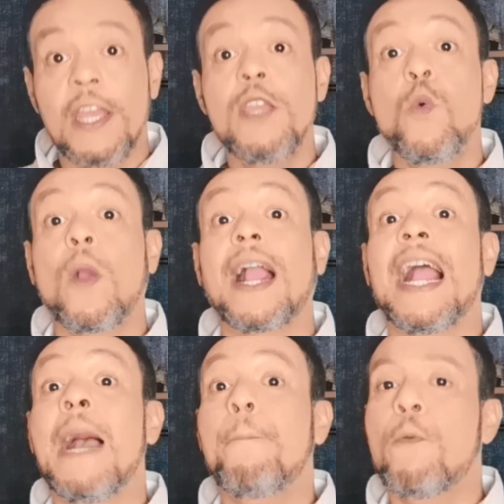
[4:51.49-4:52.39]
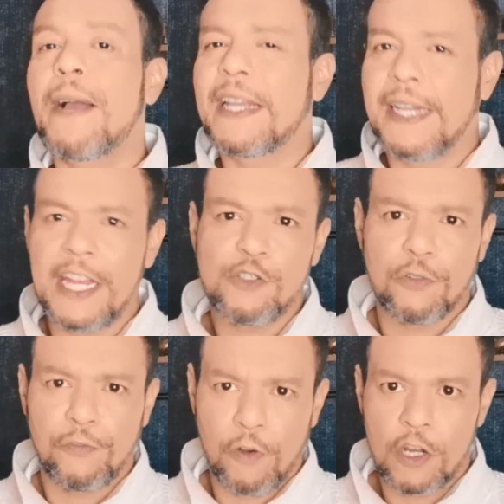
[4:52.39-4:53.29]
e um campo
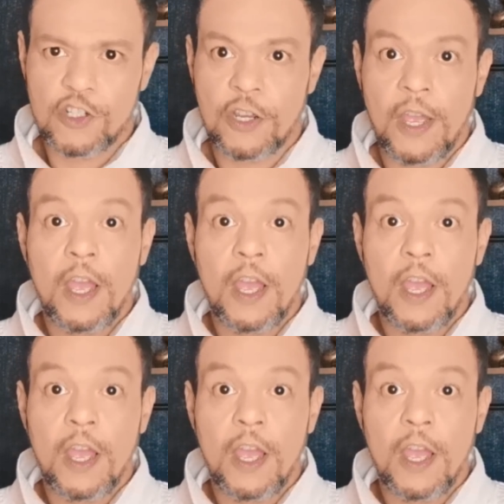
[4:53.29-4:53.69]
magnético forte.